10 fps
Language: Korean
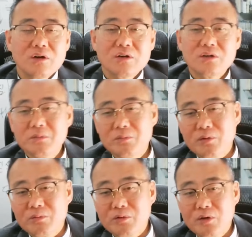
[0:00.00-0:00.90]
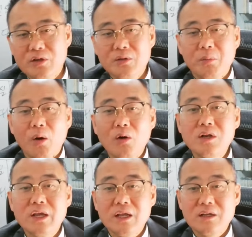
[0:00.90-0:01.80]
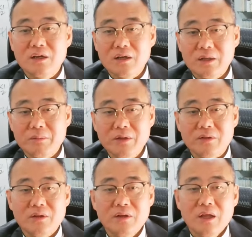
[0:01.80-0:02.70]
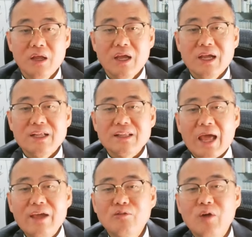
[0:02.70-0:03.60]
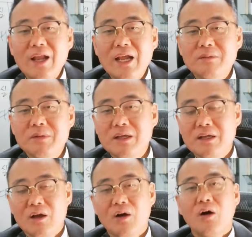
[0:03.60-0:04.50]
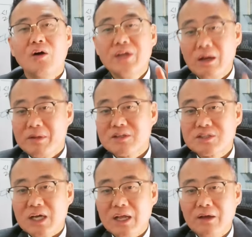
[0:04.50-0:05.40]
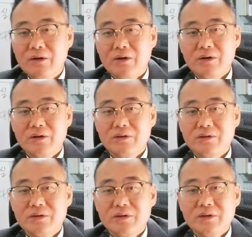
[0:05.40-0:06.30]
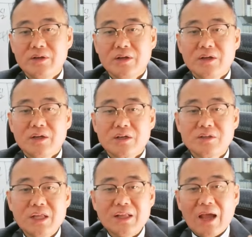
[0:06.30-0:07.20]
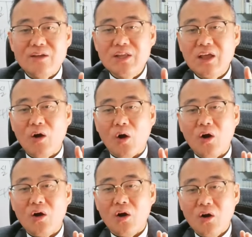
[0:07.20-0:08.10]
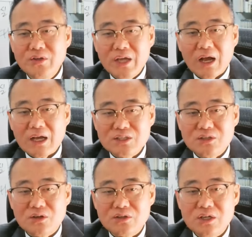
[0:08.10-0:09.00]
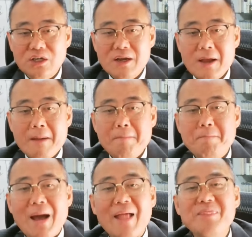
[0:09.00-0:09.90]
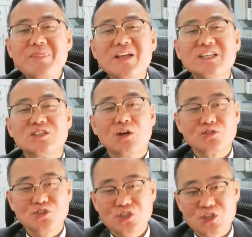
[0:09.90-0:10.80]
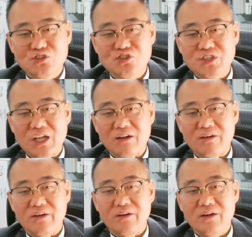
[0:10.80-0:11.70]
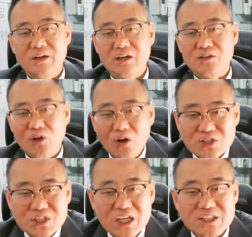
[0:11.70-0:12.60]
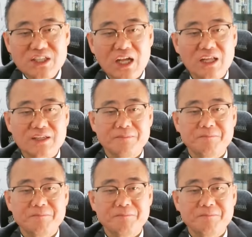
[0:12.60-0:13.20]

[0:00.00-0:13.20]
그럼 뭐 여기서 뭐를 얘기하려는 거냐면, 다윗과 하나님이 언약을 맺었잖아요. 근데 다윗에게 언약하신 것을 반드시 성취시켜 주신다는 거예요. 그러니까 성실하신 하나님.